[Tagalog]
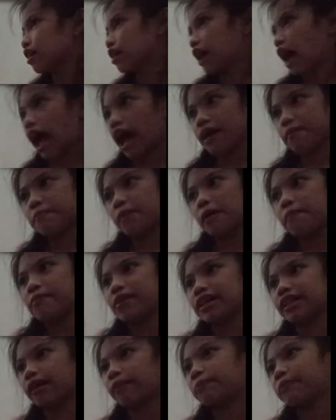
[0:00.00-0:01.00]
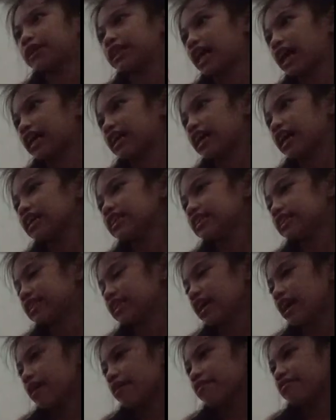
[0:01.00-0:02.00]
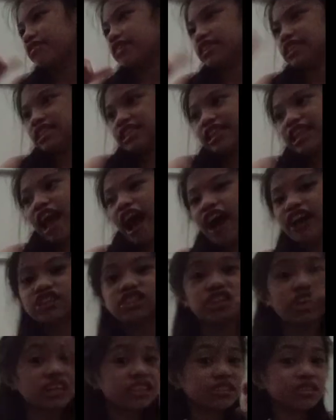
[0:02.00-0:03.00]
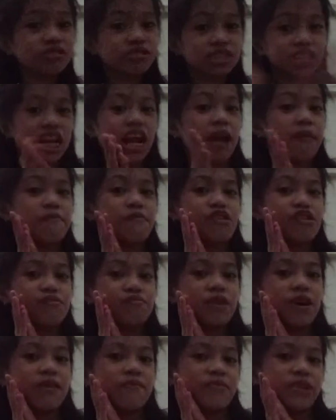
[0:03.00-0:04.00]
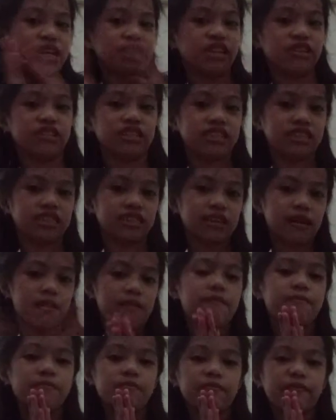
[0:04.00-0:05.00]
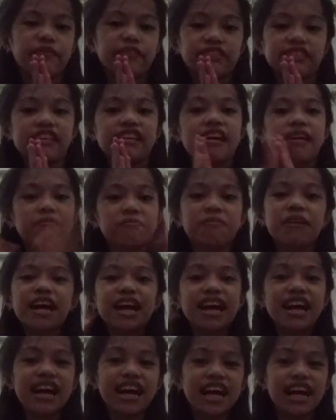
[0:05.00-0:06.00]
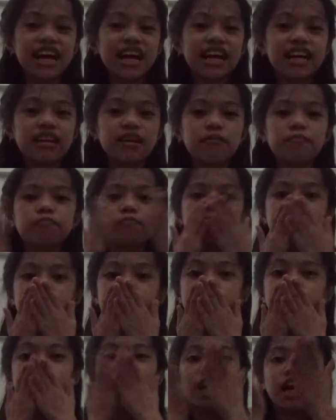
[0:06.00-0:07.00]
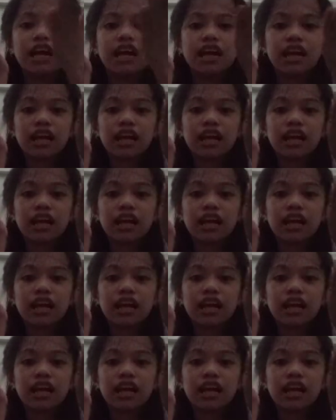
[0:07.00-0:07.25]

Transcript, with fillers: Ay, babay na pala, guys. Please like, share, subscribe for more videos. Bye! Bye.